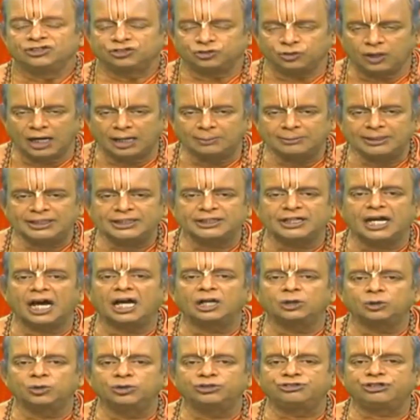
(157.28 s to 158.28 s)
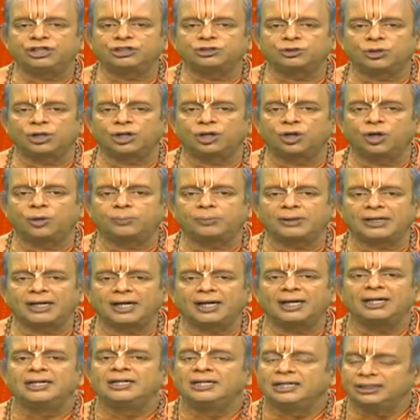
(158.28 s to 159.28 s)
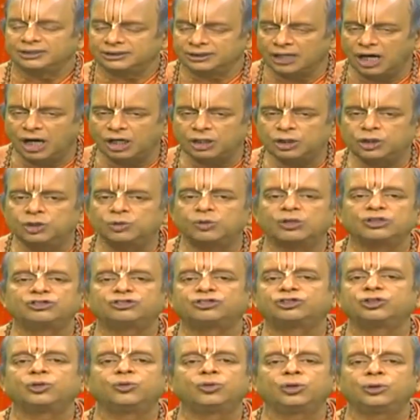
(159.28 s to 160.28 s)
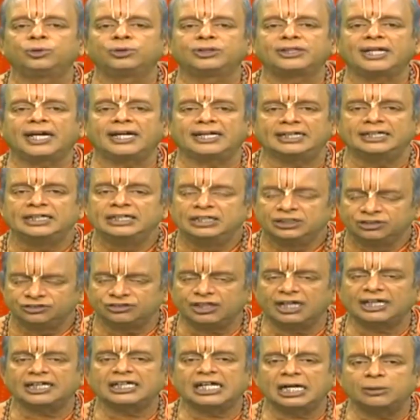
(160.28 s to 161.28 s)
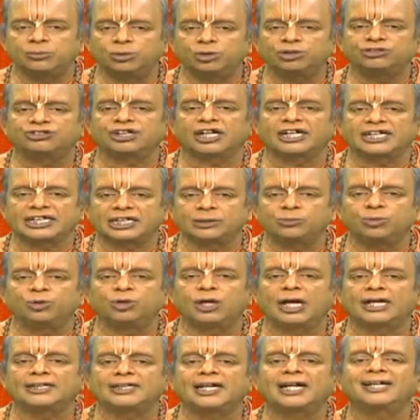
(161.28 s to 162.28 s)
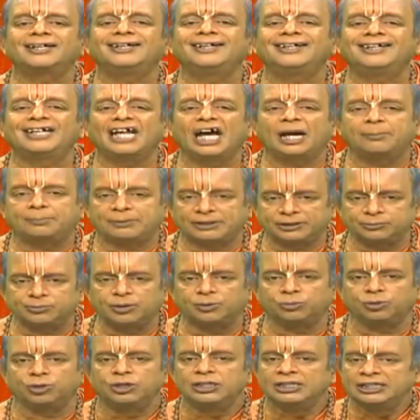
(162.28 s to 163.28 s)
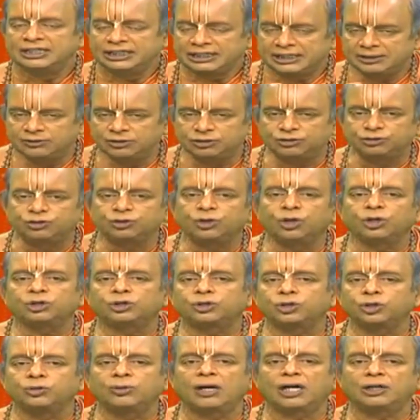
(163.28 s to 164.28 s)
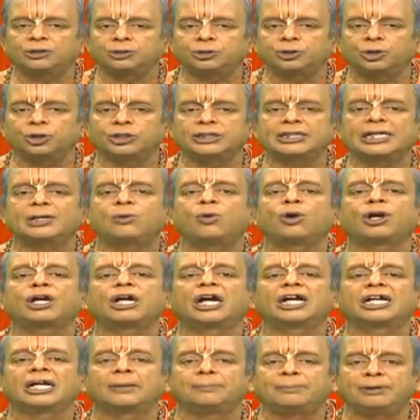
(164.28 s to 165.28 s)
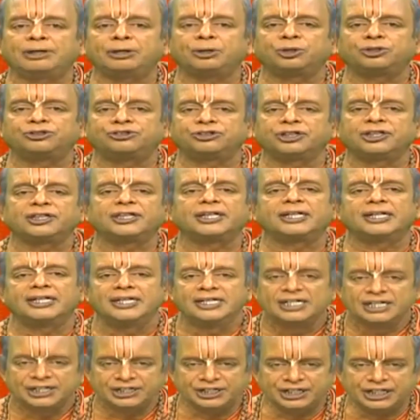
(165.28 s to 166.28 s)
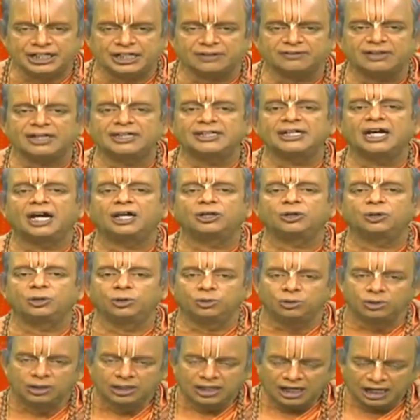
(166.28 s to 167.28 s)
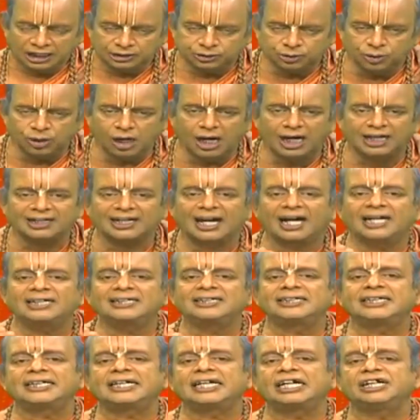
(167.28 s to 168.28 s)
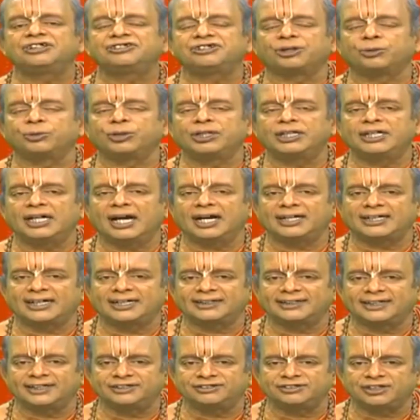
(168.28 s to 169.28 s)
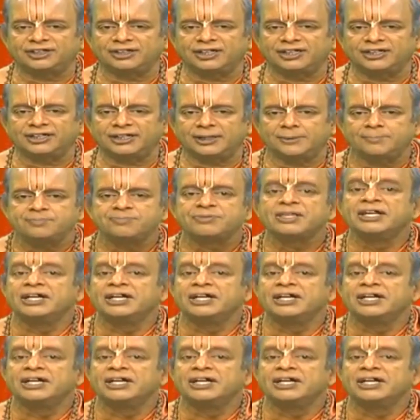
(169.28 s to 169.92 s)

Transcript: స్వామికి నాలుగు చేతుల లోపల నాలుగు వస్తువులు ఉంటాయి శంఖము చక్రము గద లీలాపద్మము ఇవి చోట్లు మారుతుంటే ఒక్కొక్క పేరు వచ్చింది ఇరవై నాలుగు అదిగో అలాంటి కేశవుణ్ణి ఆరాధన చేయండి